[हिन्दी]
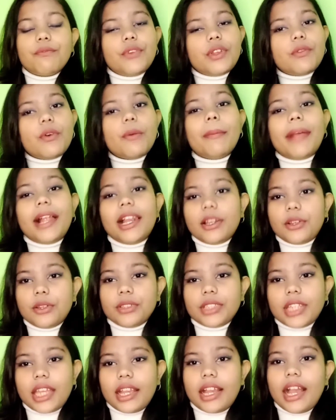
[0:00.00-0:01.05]
फिर वो मेल्ट हो
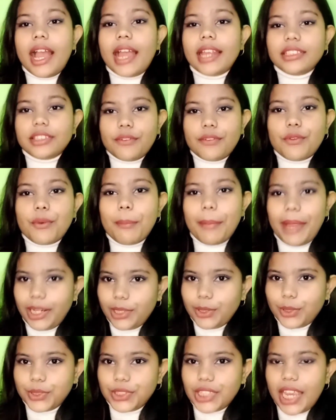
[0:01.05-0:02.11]
जाएगा एंड जब वो
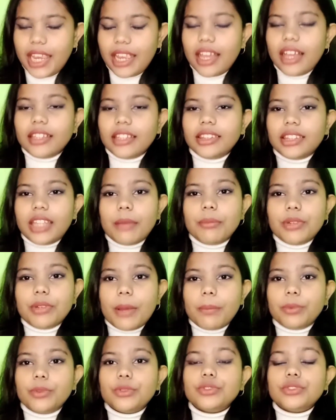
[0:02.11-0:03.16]
मेल्ट हो जाएगा तब
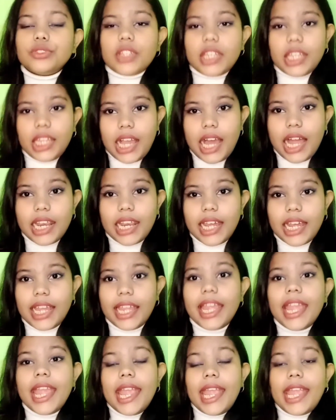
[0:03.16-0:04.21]
आपको उसको निकालना है
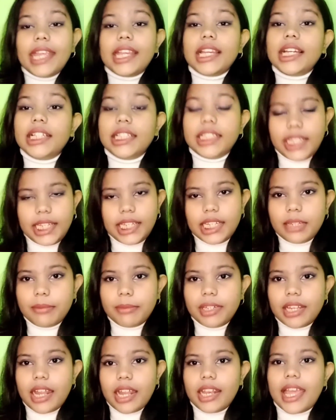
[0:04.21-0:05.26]
एक कंटेनर
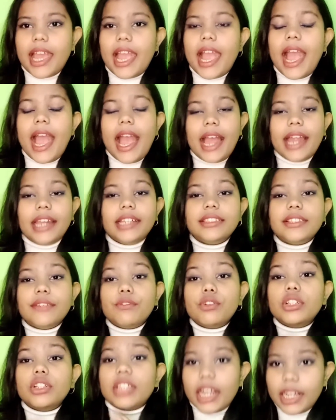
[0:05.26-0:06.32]
में डालना है एंड जब
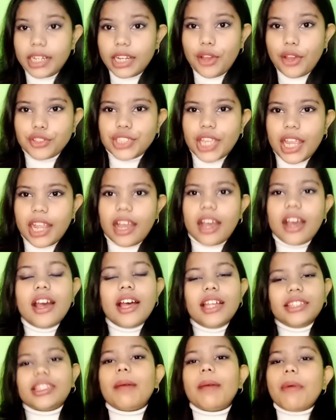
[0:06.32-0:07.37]
वो ठंडा हो जाएगा
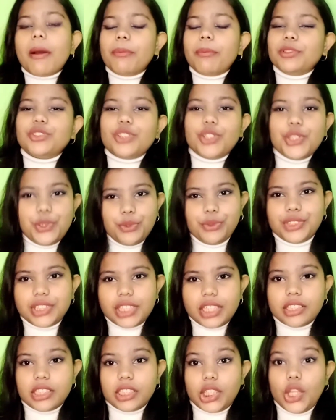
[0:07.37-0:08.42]
तब आप उसको यूज़
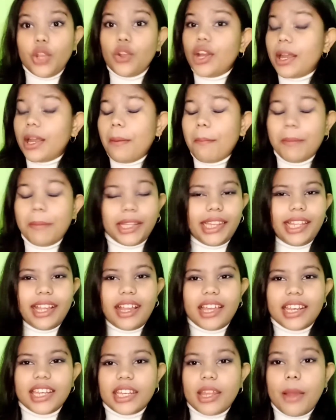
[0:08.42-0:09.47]
कर सकते हो गर्म मत
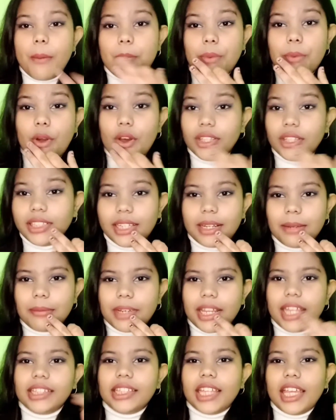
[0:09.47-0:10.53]
लगा लेना बहुत गर्म
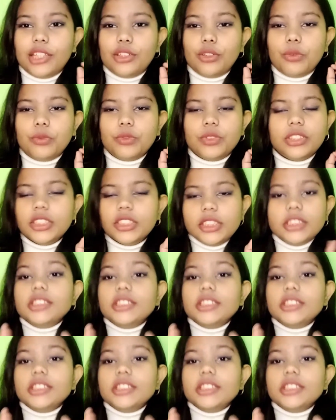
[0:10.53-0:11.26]
रहता है तो वो